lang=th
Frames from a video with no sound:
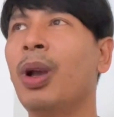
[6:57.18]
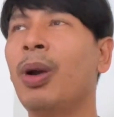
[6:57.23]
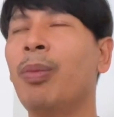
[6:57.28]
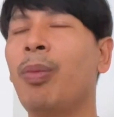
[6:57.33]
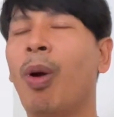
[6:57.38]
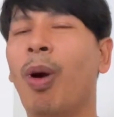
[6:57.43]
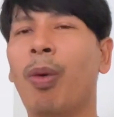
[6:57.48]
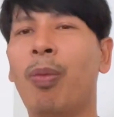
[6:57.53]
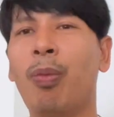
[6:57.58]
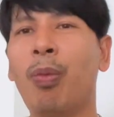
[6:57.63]

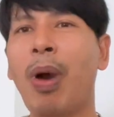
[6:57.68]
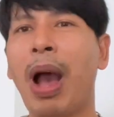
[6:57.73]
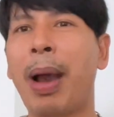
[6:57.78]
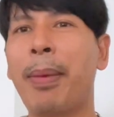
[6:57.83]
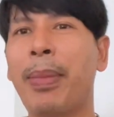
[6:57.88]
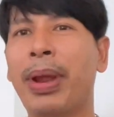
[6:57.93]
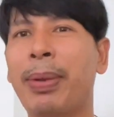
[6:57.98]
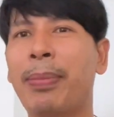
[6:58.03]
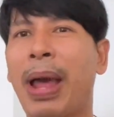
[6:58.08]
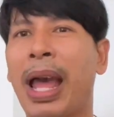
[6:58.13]
ผมว่า
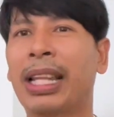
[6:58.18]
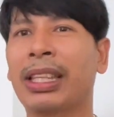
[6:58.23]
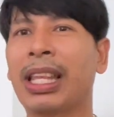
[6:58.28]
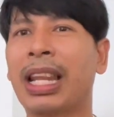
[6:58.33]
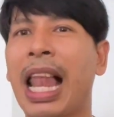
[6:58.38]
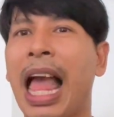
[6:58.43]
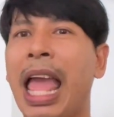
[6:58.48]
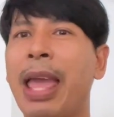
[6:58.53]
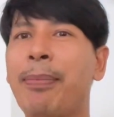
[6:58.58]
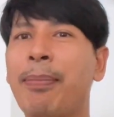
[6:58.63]
มันอันต
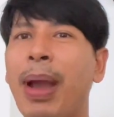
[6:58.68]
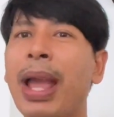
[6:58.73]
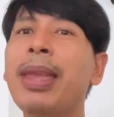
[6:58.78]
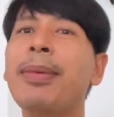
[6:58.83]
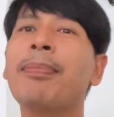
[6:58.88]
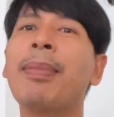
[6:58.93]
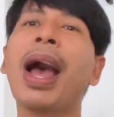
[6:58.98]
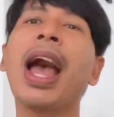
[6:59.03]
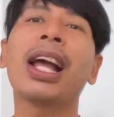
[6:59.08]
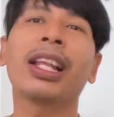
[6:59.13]
รายไม่
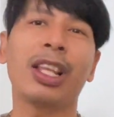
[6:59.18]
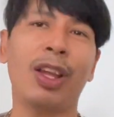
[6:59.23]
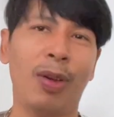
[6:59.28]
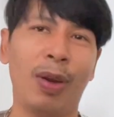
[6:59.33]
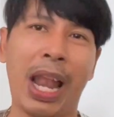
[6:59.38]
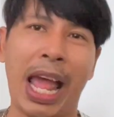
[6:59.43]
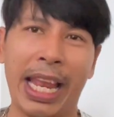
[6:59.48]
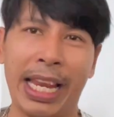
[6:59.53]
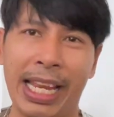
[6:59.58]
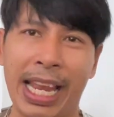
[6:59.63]
มากเท่า
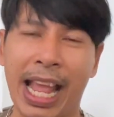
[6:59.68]
ไหร่